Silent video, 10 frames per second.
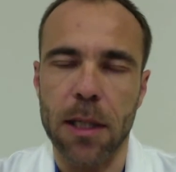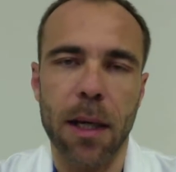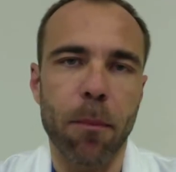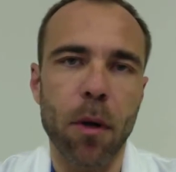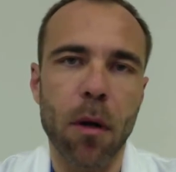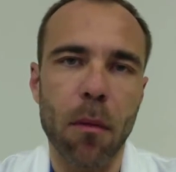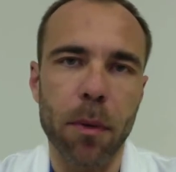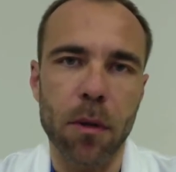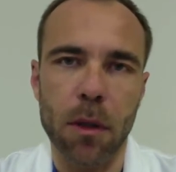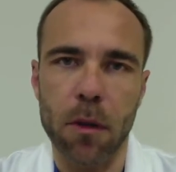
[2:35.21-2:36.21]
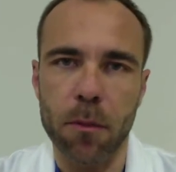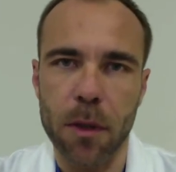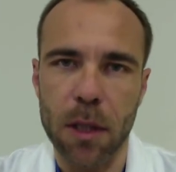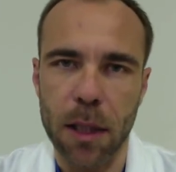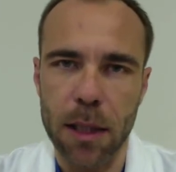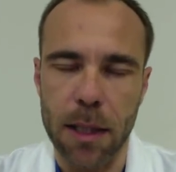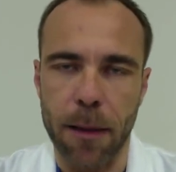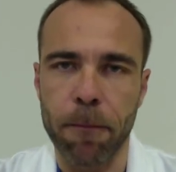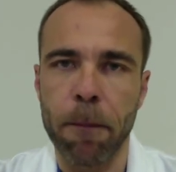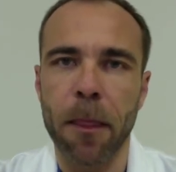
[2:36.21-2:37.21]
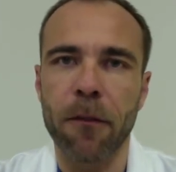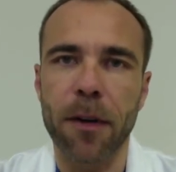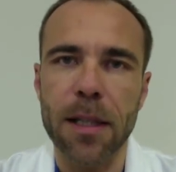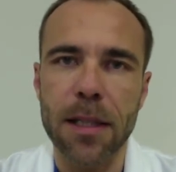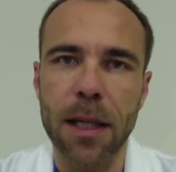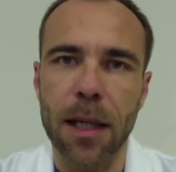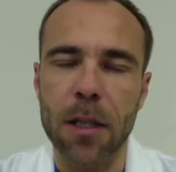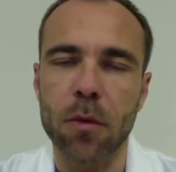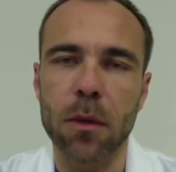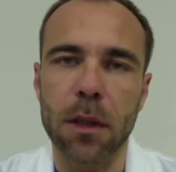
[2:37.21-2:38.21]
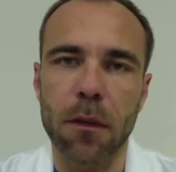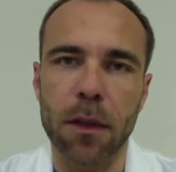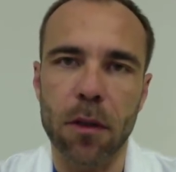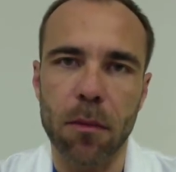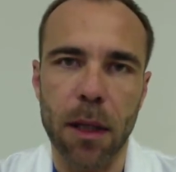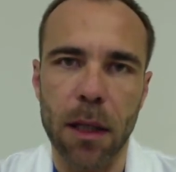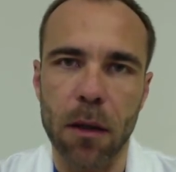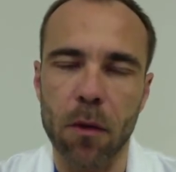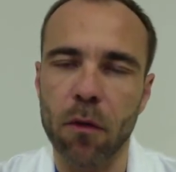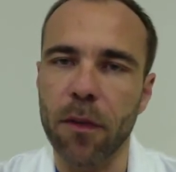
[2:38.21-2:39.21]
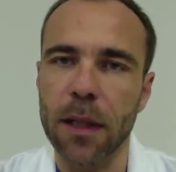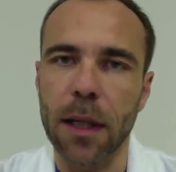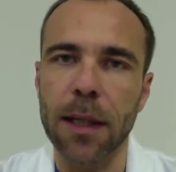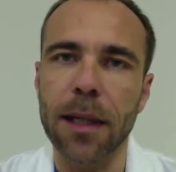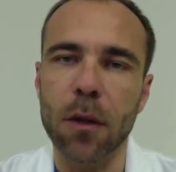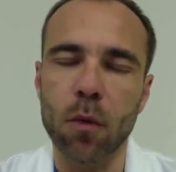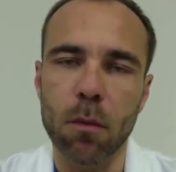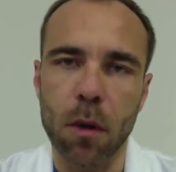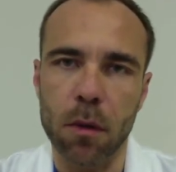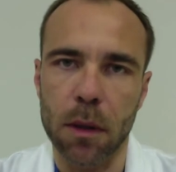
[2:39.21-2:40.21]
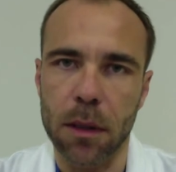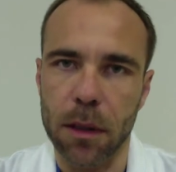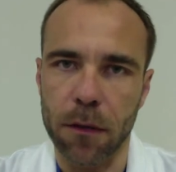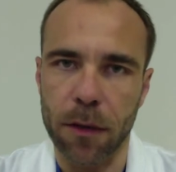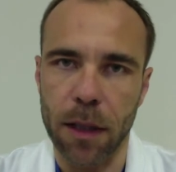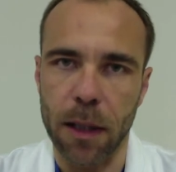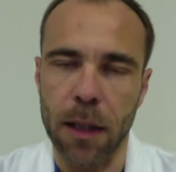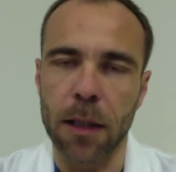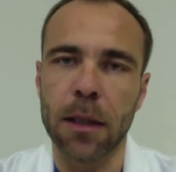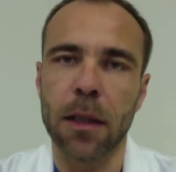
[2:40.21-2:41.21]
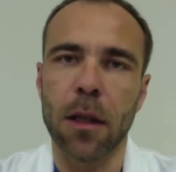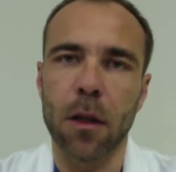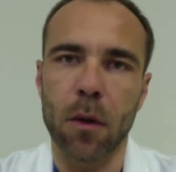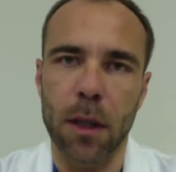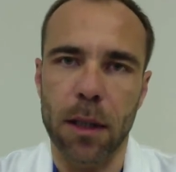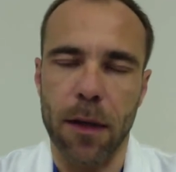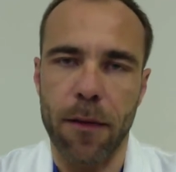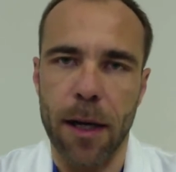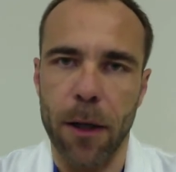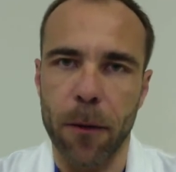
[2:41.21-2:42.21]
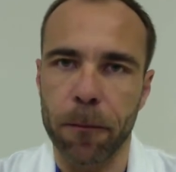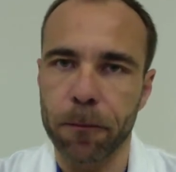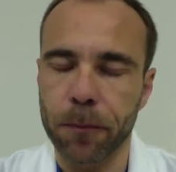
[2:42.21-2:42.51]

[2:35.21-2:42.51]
Sarà poi compito dello specialista far sì che il suo intervento medico non vada in alcun modo ad interferire con il travaglio.